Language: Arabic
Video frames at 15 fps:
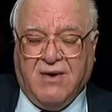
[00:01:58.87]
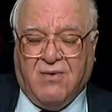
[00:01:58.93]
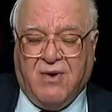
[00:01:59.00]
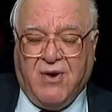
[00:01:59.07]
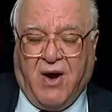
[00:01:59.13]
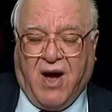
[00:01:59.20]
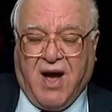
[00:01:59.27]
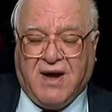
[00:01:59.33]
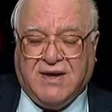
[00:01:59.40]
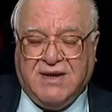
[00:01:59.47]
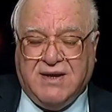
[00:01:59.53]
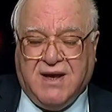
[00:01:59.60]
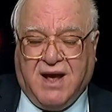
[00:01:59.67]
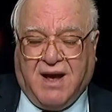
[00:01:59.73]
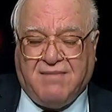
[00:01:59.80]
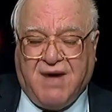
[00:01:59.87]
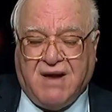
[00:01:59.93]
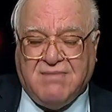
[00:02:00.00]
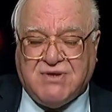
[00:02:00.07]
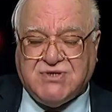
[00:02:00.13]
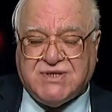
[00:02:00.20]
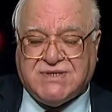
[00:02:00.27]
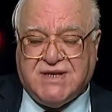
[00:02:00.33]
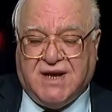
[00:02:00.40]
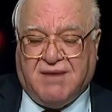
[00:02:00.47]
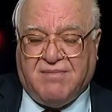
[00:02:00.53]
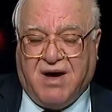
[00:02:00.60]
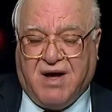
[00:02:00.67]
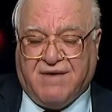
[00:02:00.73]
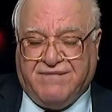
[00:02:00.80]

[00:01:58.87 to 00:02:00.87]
ويحاكي أعمال مجلس الأعمار